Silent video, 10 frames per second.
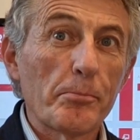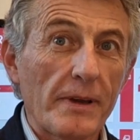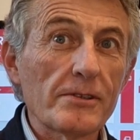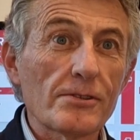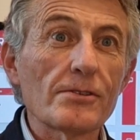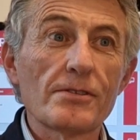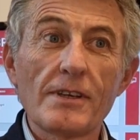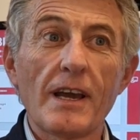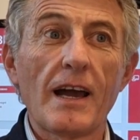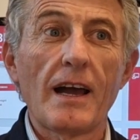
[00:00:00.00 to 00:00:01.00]
Penso
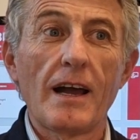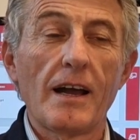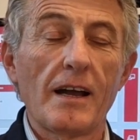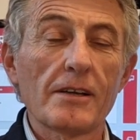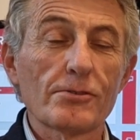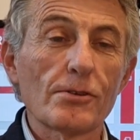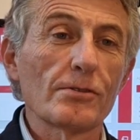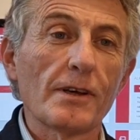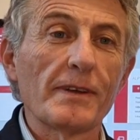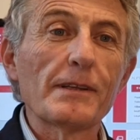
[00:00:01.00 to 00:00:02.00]
sia
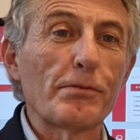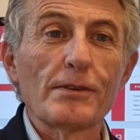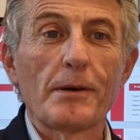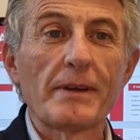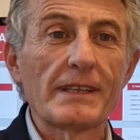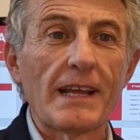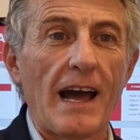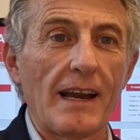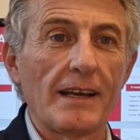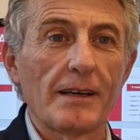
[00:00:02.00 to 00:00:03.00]
assolutamente
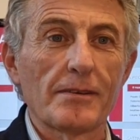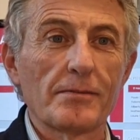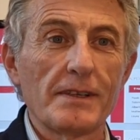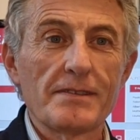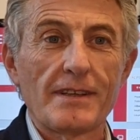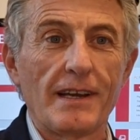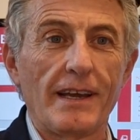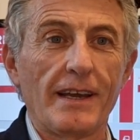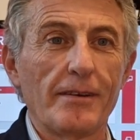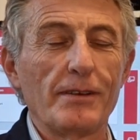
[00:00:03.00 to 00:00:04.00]
fondamentale, viste
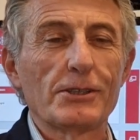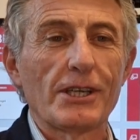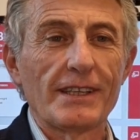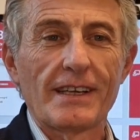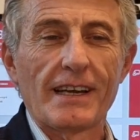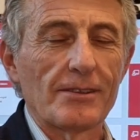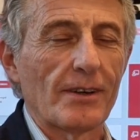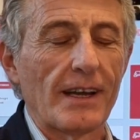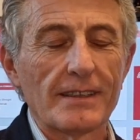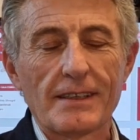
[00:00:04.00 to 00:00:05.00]
le vicende che hanno
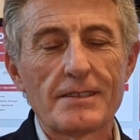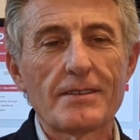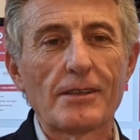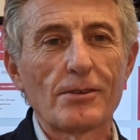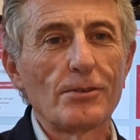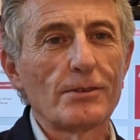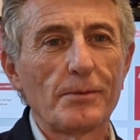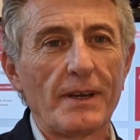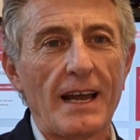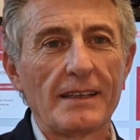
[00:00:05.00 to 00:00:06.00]
caratterizzato gli
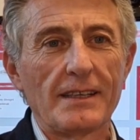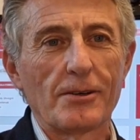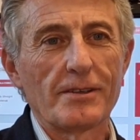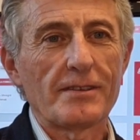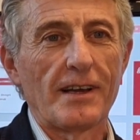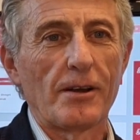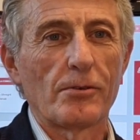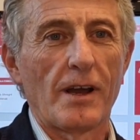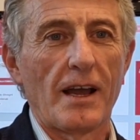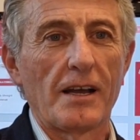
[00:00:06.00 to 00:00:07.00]
ultimi anni, questa è
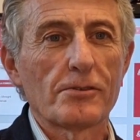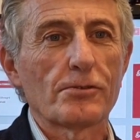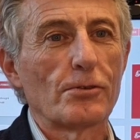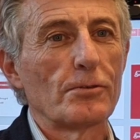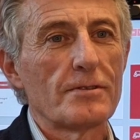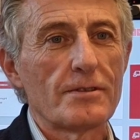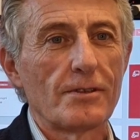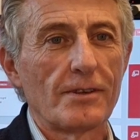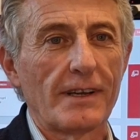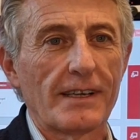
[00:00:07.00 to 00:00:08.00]
una
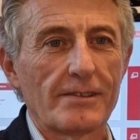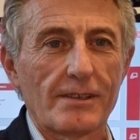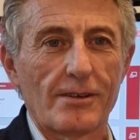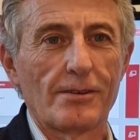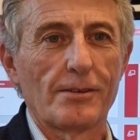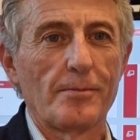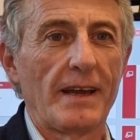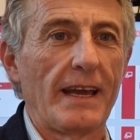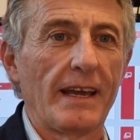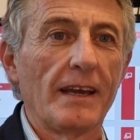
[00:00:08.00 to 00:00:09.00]
soluzione che secondo
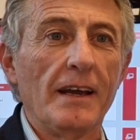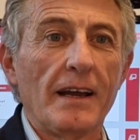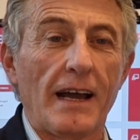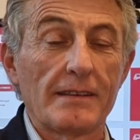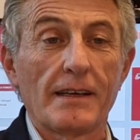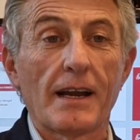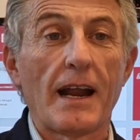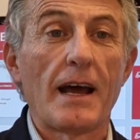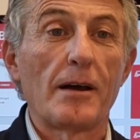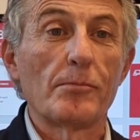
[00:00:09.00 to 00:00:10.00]
me
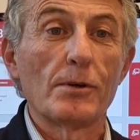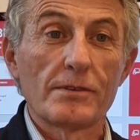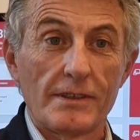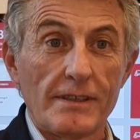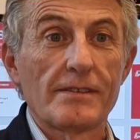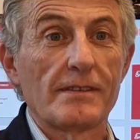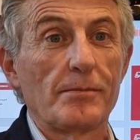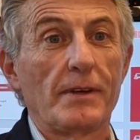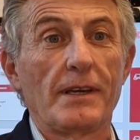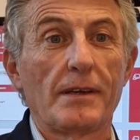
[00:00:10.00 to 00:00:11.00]
attira
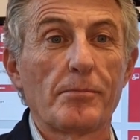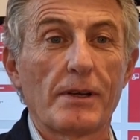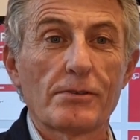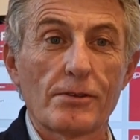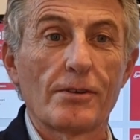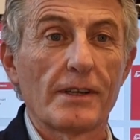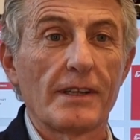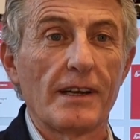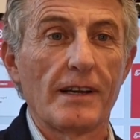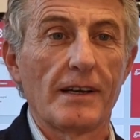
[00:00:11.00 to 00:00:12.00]
moltissime persone
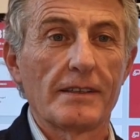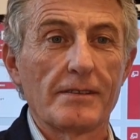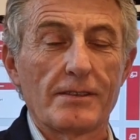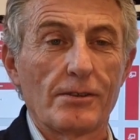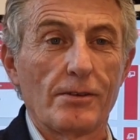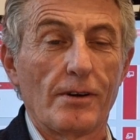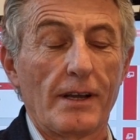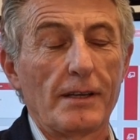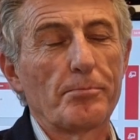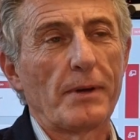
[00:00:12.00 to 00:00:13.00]
del, del
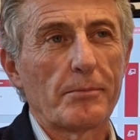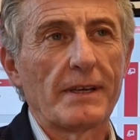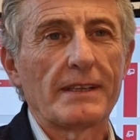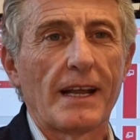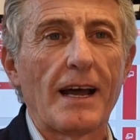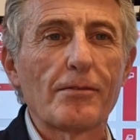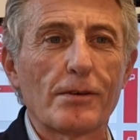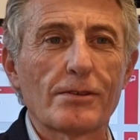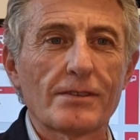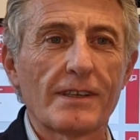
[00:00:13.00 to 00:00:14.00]
settore e permetterà
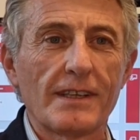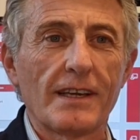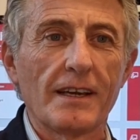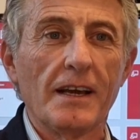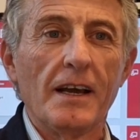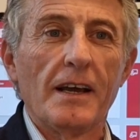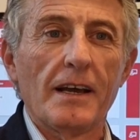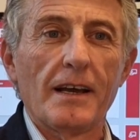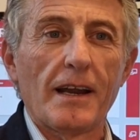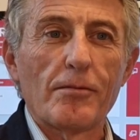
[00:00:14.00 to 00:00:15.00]
forse di
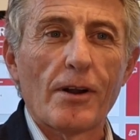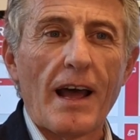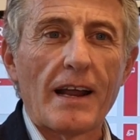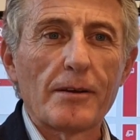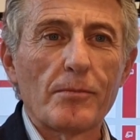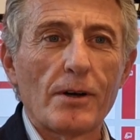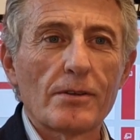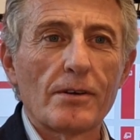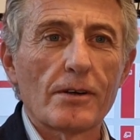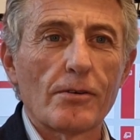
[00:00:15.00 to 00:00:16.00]
eh, lavorare in
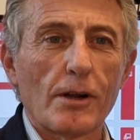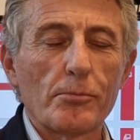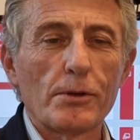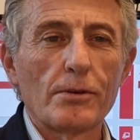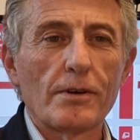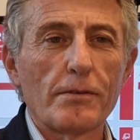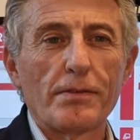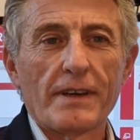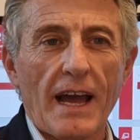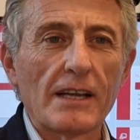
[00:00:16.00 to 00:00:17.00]
modo ancora più
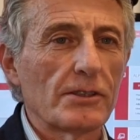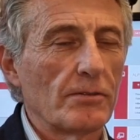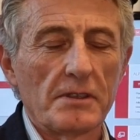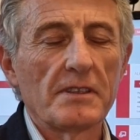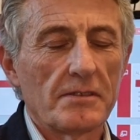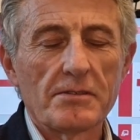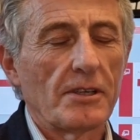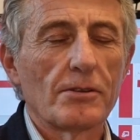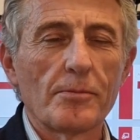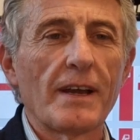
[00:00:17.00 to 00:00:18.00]
efficace, quindi
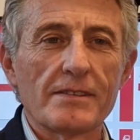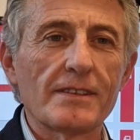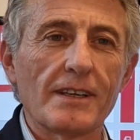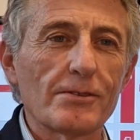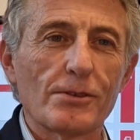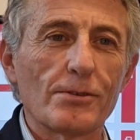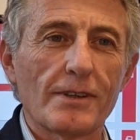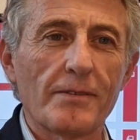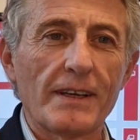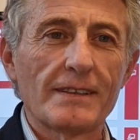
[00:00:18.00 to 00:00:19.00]
secondo me sì,
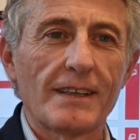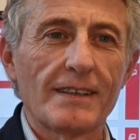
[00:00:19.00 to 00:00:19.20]
assolutamente.